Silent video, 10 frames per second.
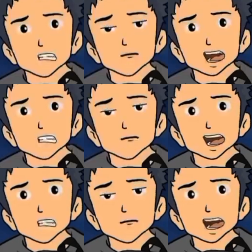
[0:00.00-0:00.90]
lu
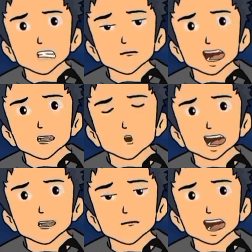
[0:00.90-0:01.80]
berpikir si Dot
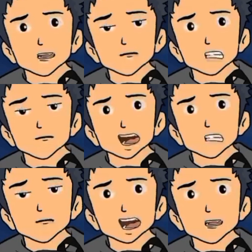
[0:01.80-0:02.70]
beliin boneka buat
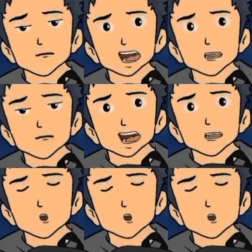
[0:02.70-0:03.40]
si Dinda, ya